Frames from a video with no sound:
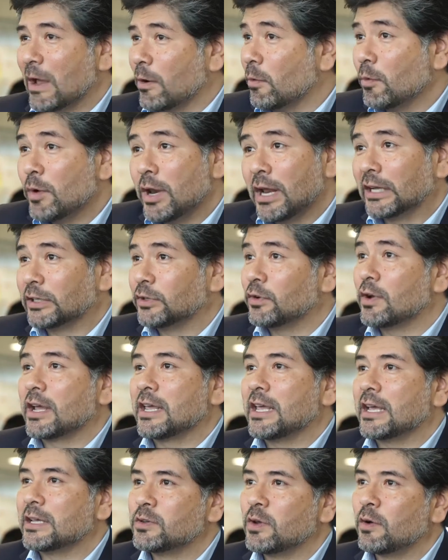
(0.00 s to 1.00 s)
La comunicación
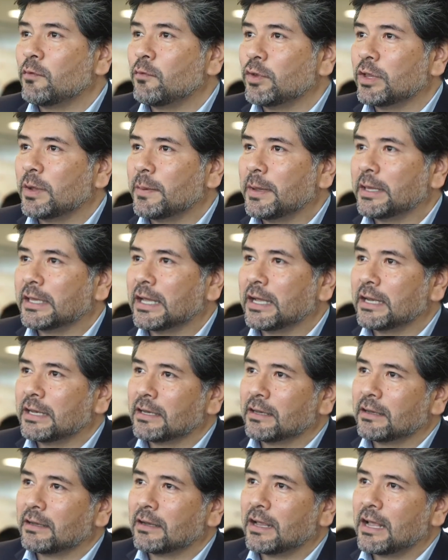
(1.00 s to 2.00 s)
aquí ha sido fundamental.
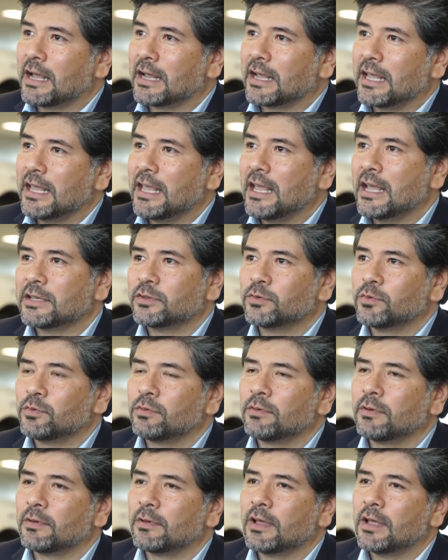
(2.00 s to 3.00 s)
Aquí es
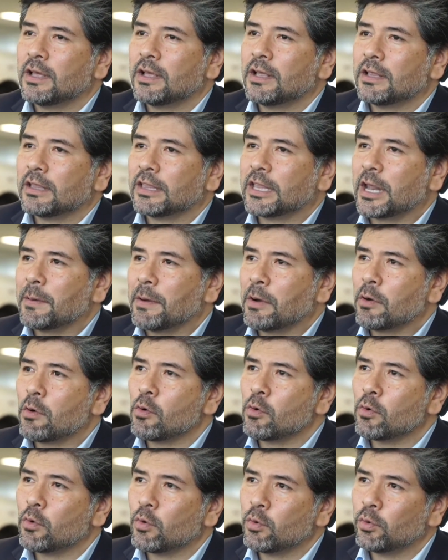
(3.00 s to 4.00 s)
un trabajo
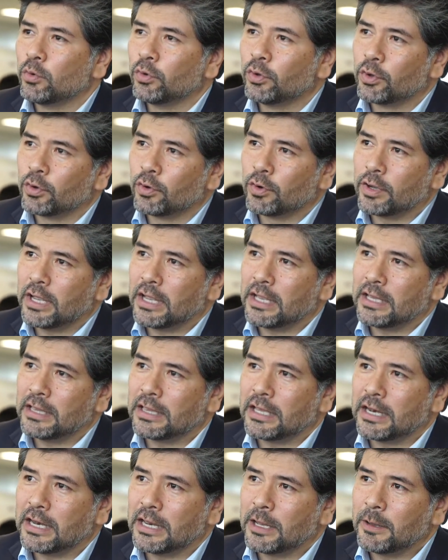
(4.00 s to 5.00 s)
conjunto
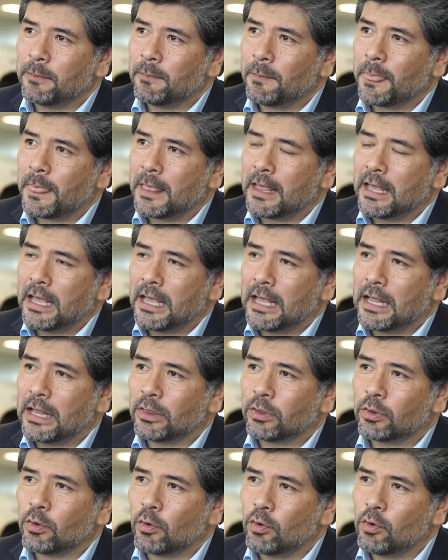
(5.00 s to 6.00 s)
entre
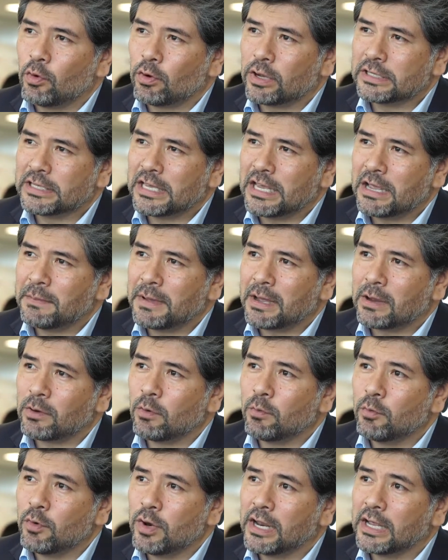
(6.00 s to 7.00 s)
todo lo que se llama
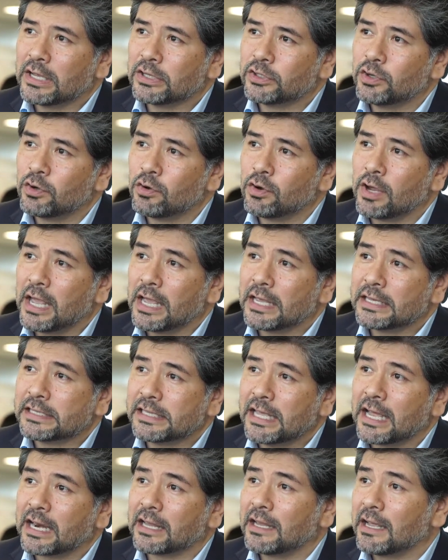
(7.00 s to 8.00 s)
comunicación
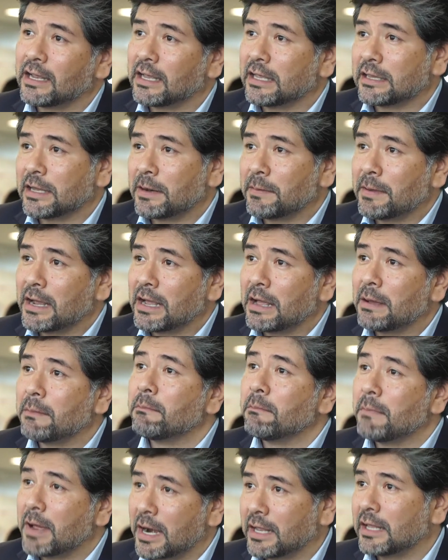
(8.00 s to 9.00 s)
externa, que trabaja
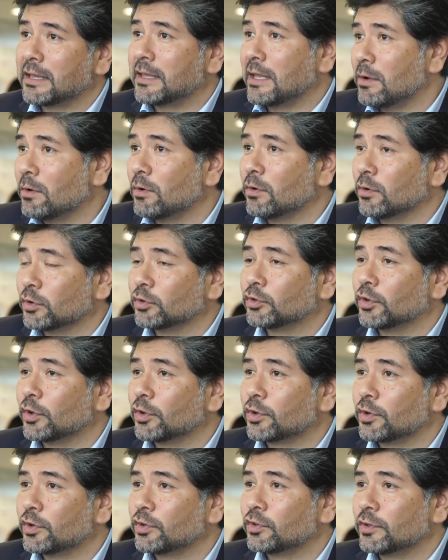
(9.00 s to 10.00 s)
marketing con
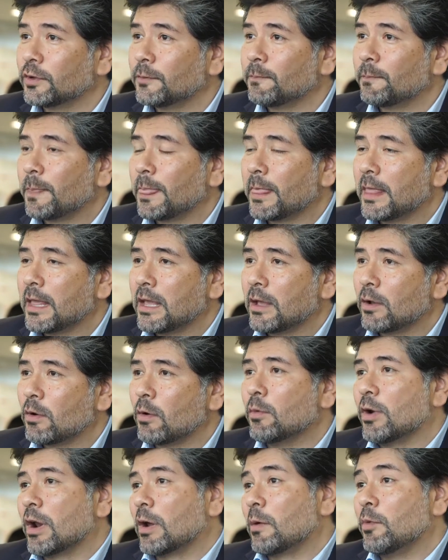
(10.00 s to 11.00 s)
nosotros,
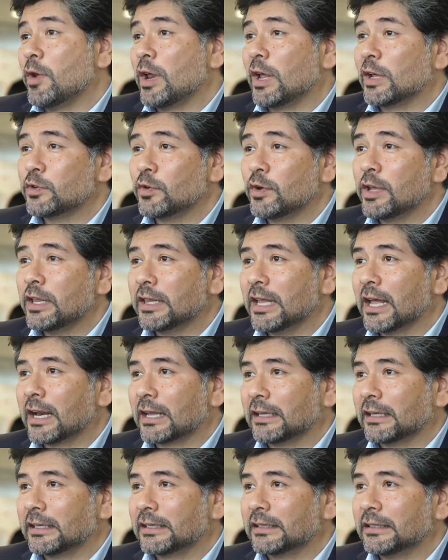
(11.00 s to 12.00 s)
como la comunicación
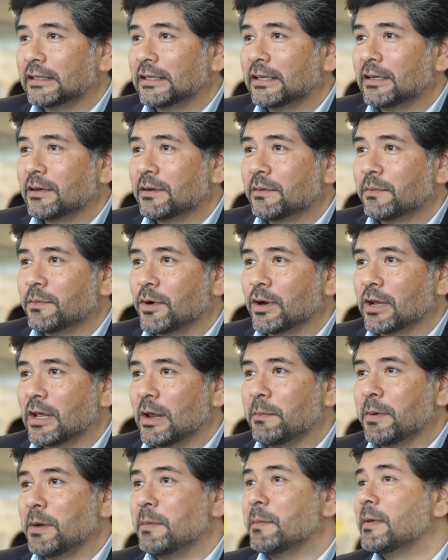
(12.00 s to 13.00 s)
interna, porque
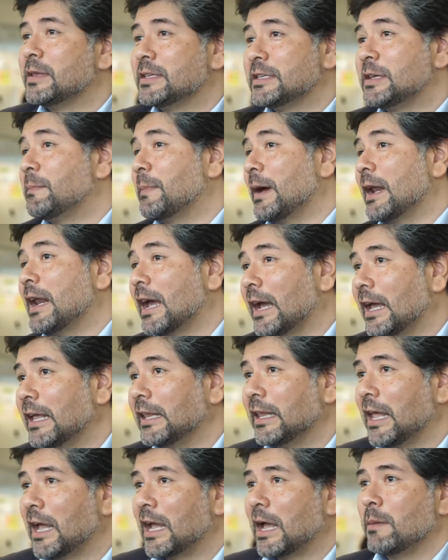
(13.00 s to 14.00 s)
el principal
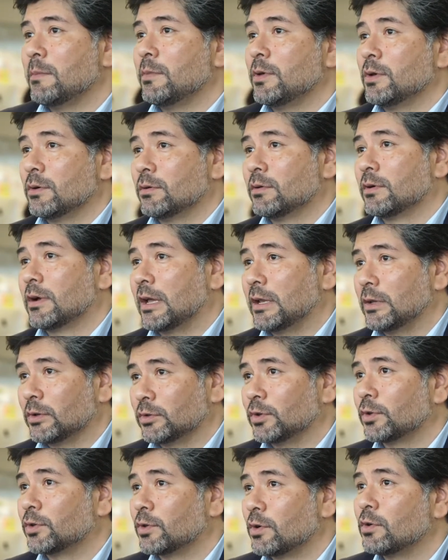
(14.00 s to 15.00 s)
agente de cambio que
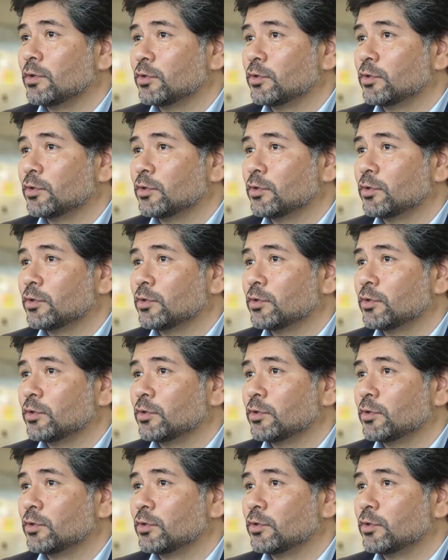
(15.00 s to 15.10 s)
nosotros